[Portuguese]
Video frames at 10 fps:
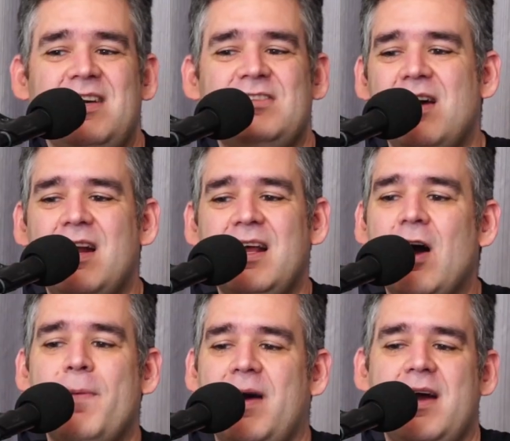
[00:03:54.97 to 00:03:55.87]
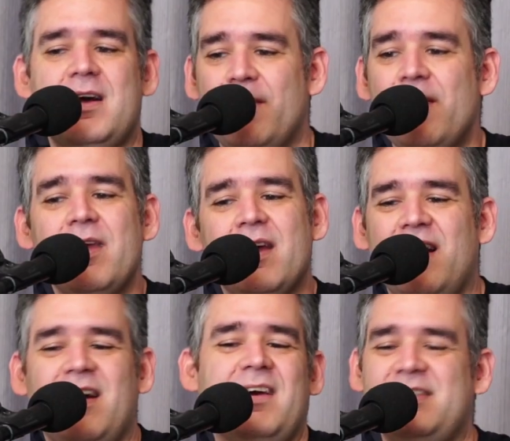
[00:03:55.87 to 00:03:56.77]
isso era legal pra caramba.
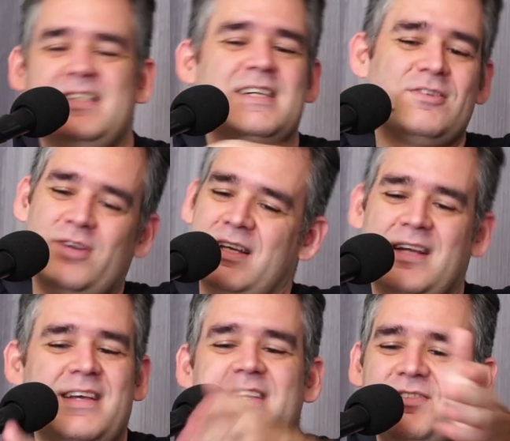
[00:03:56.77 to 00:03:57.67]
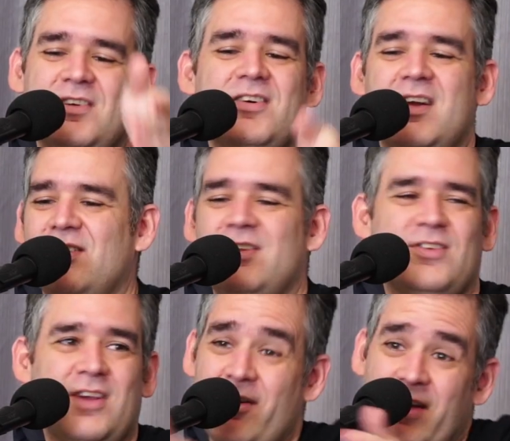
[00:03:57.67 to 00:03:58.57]
Esse ano, coitado é isso. Agora toda,
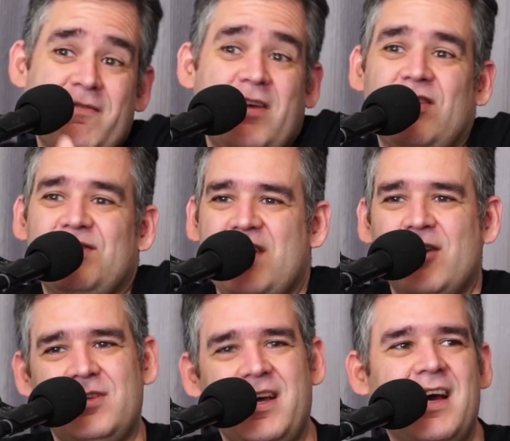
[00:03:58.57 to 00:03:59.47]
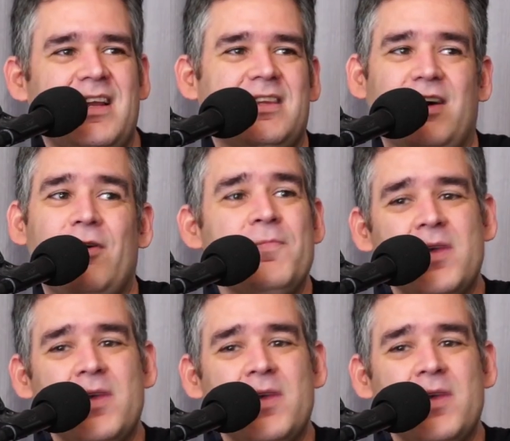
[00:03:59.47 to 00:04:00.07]
toda hora alguém vai encher o saco dela. Então,